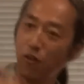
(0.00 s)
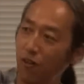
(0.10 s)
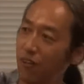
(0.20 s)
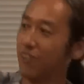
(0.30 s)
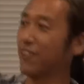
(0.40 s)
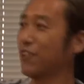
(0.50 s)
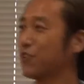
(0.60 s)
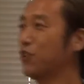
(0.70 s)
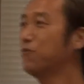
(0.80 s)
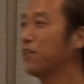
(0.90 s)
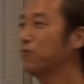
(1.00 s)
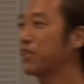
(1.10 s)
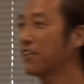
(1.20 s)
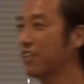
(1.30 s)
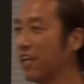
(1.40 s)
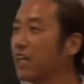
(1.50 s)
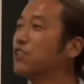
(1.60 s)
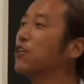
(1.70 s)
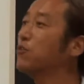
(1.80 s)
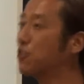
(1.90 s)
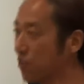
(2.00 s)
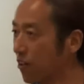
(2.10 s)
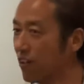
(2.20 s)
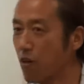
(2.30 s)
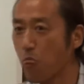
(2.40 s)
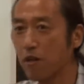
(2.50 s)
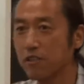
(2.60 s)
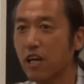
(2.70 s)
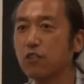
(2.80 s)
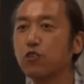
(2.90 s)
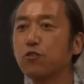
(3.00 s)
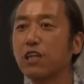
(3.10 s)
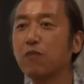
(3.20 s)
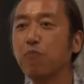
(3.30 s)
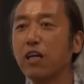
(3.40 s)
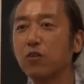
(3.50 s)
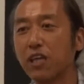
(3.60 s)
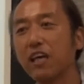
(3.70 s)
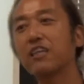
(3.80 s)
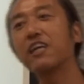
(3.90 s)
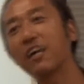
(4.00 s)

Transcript: キを車に向かって投げちゃうんですよ3週間前のケーキ